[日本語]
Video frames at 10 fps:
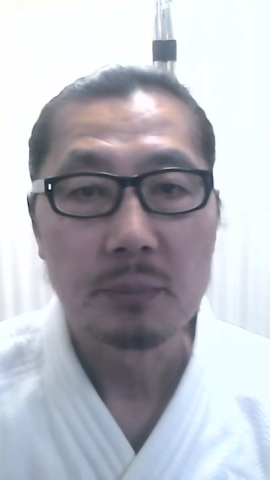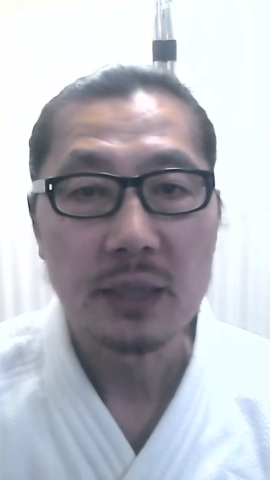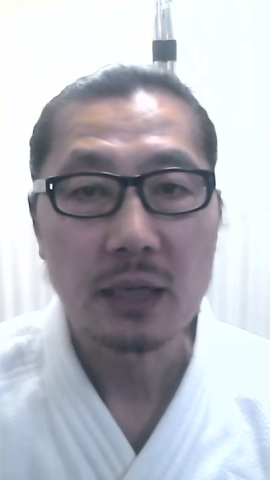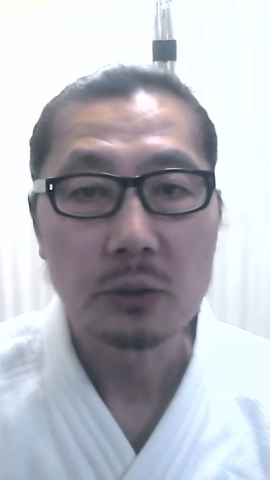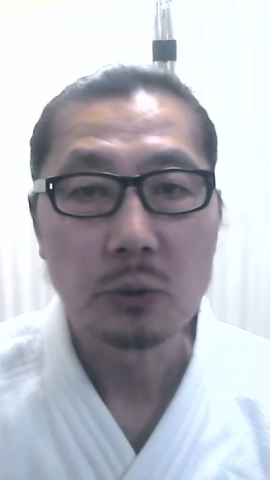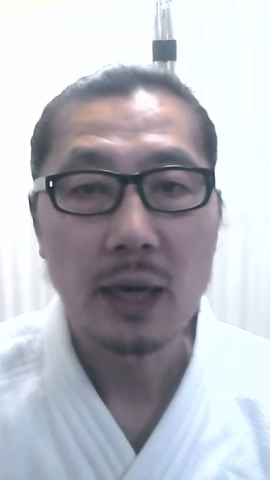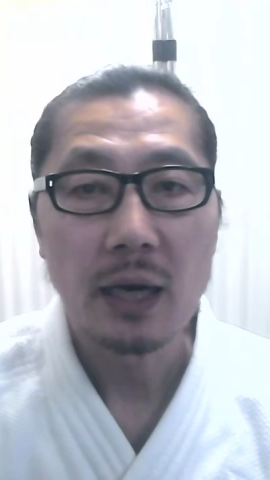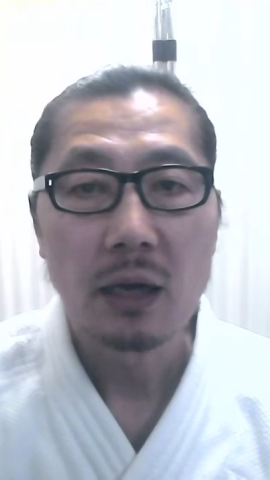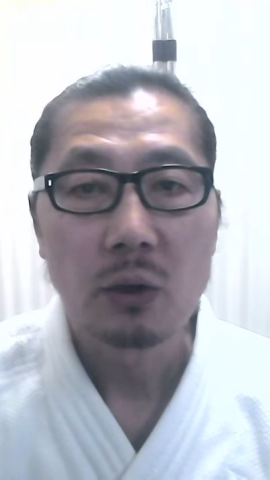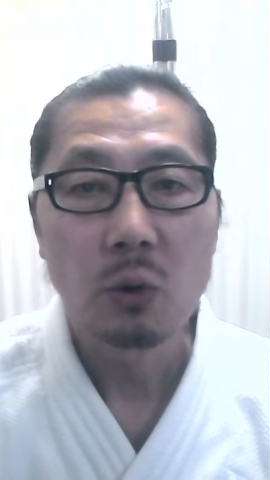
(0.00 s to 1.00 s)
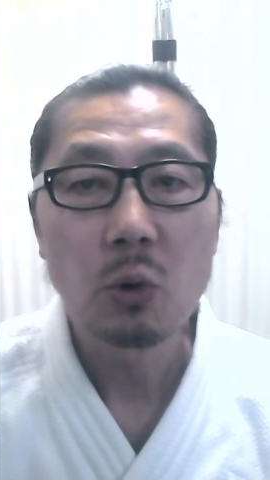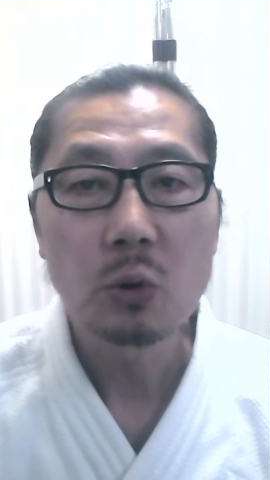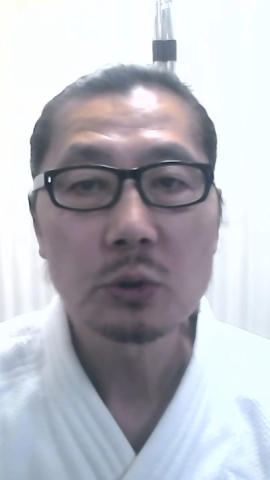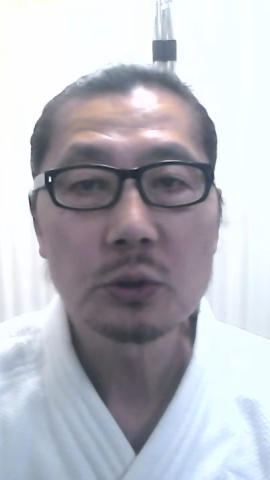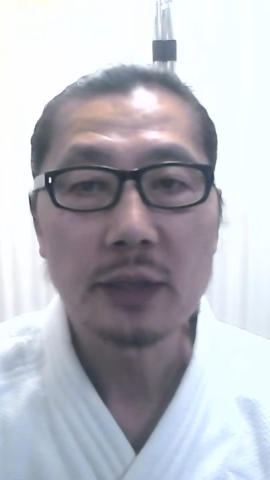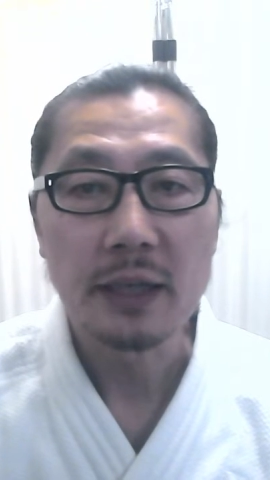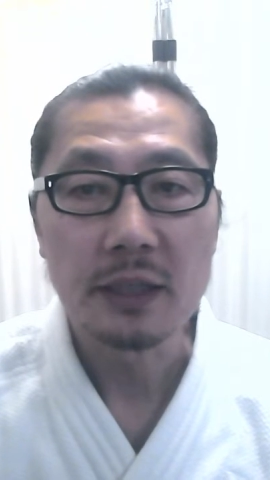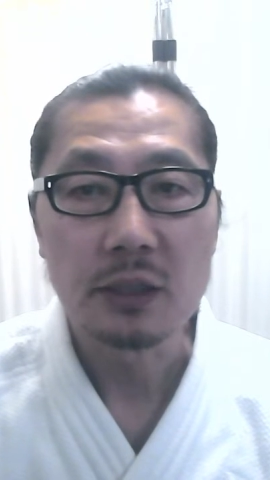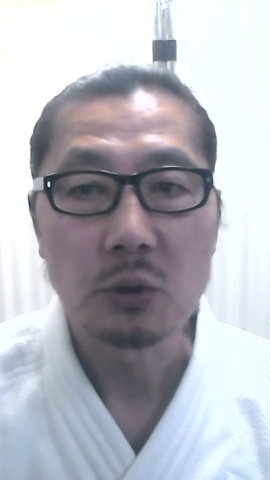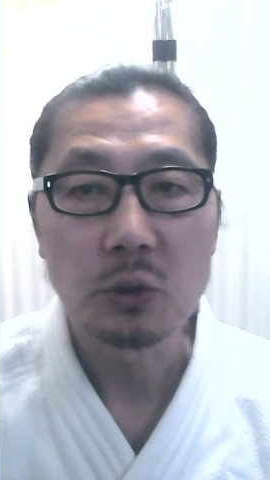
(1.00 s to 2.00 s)
味覚は口腔内
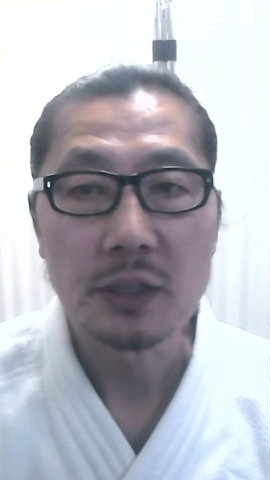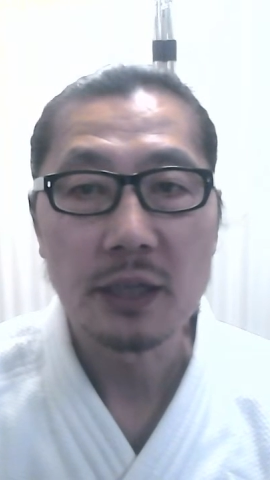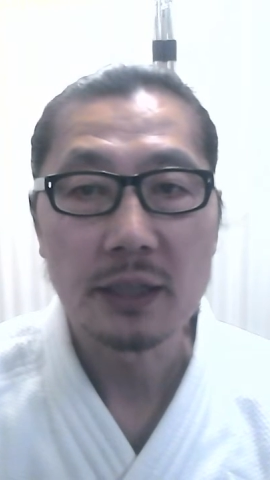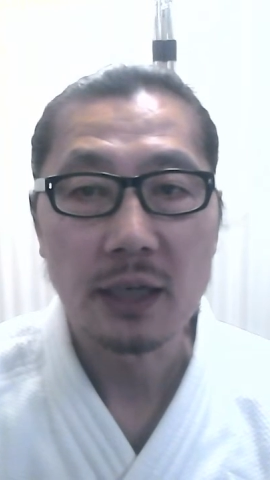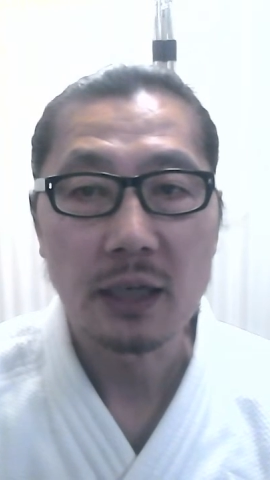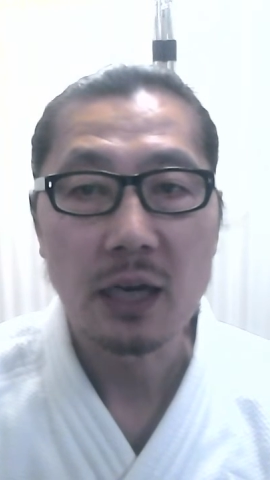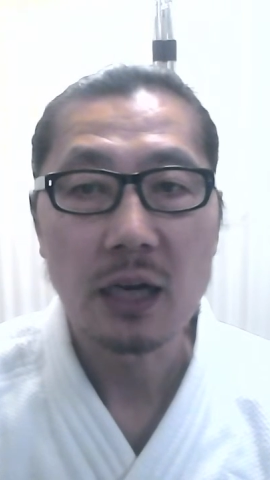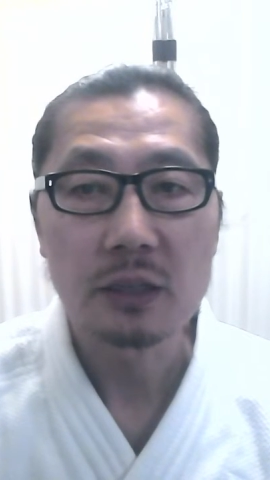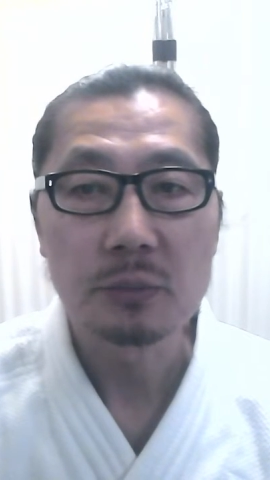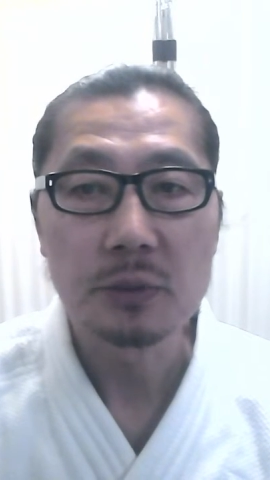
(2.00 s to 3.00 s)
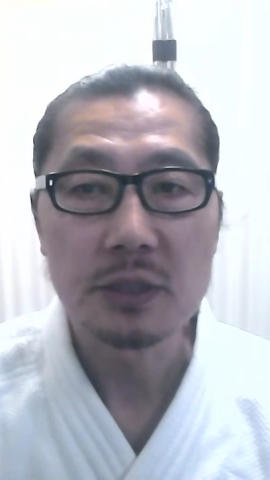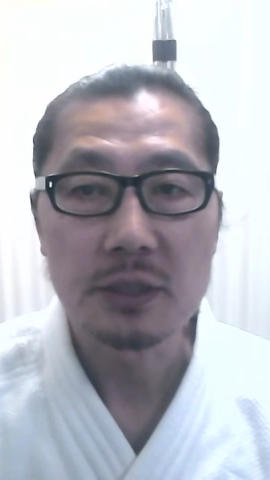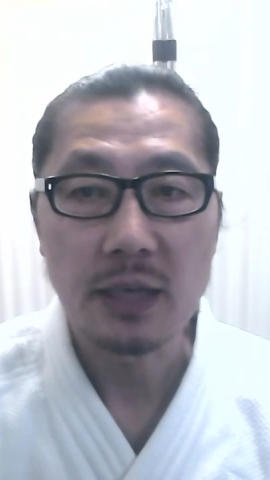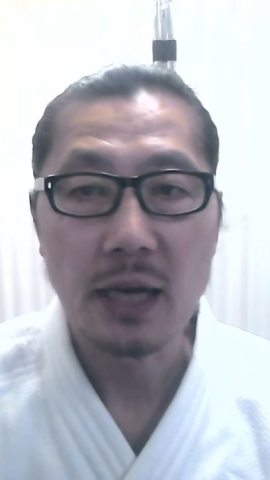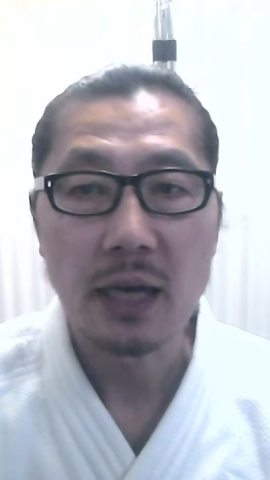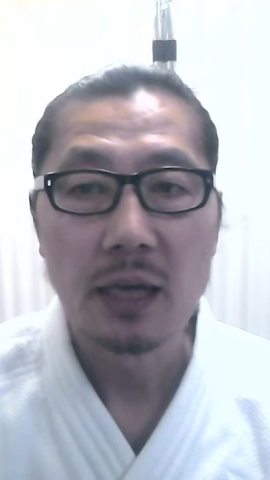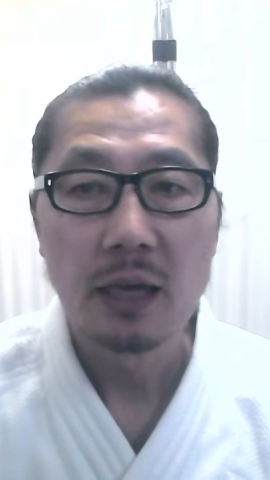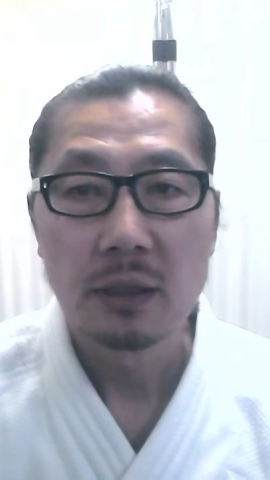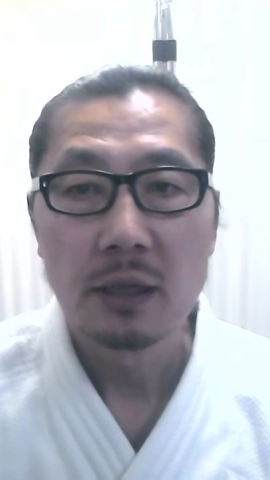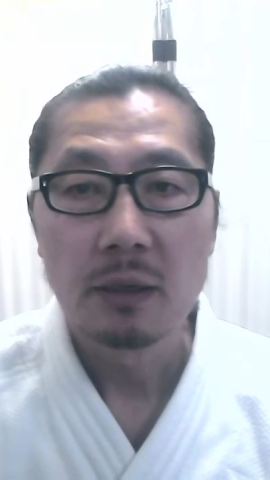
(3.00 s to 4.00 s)
に取り入れた化学物質が
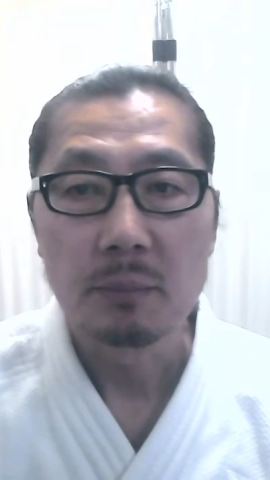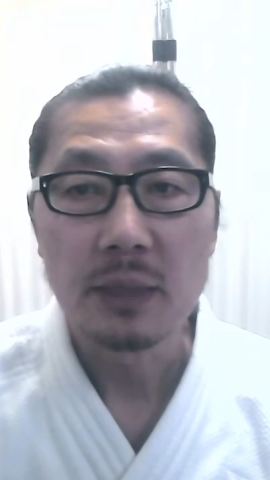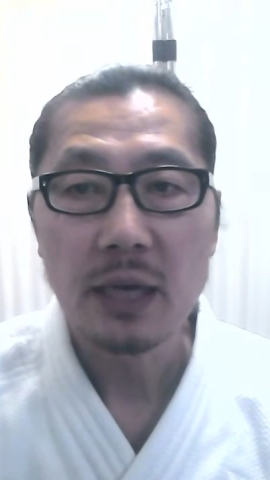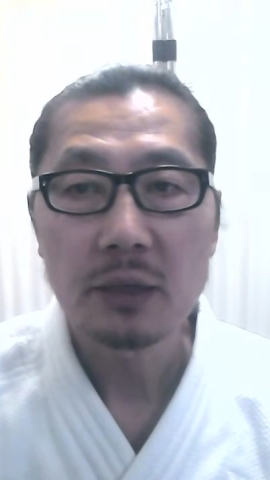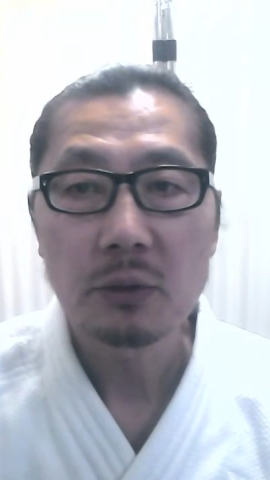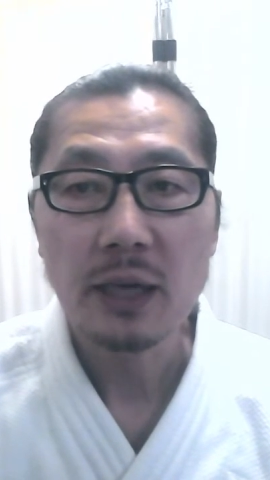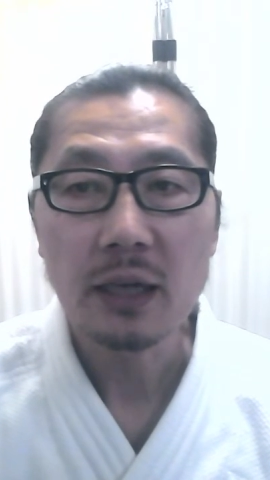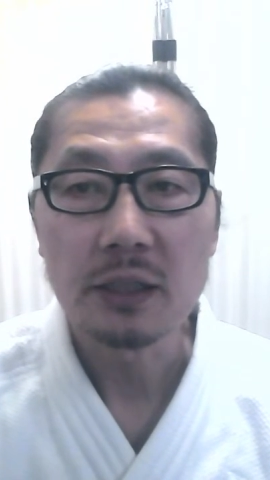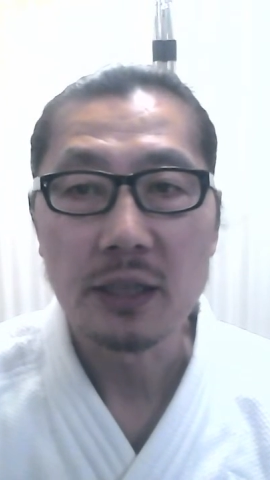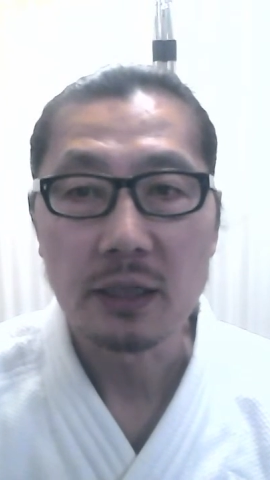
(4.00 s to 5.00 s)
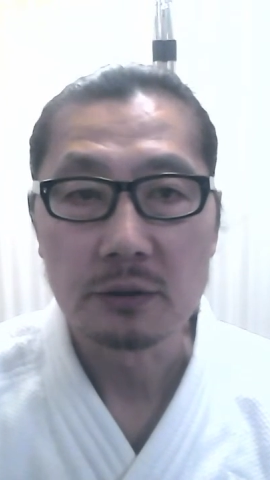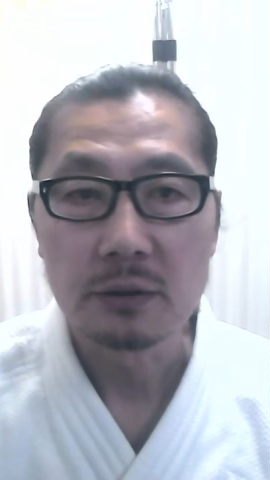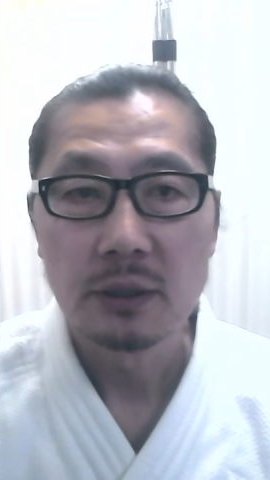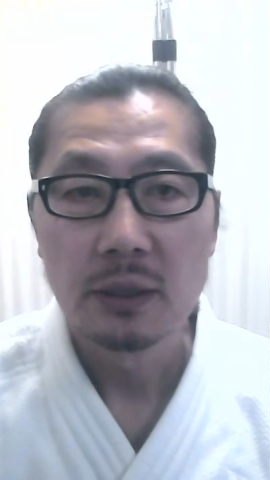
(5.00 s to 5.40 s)
未来の中にある